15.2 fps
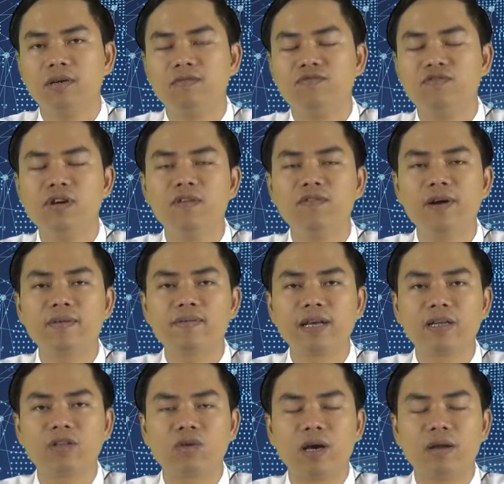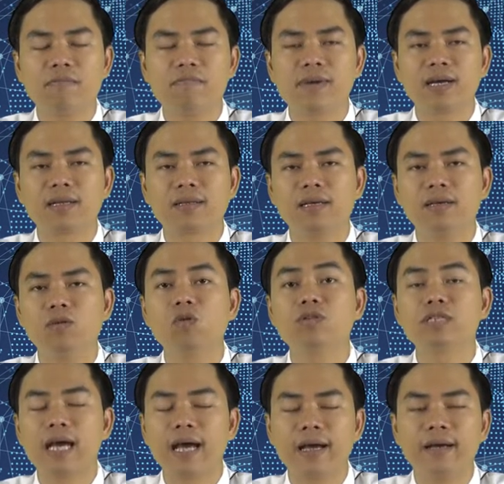phương pháp thanh toán mang tính quốc
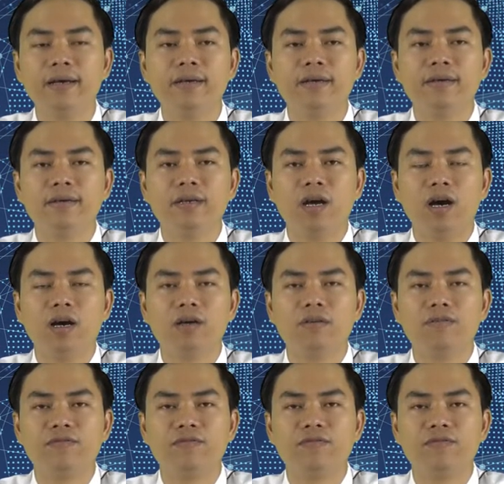gia đó,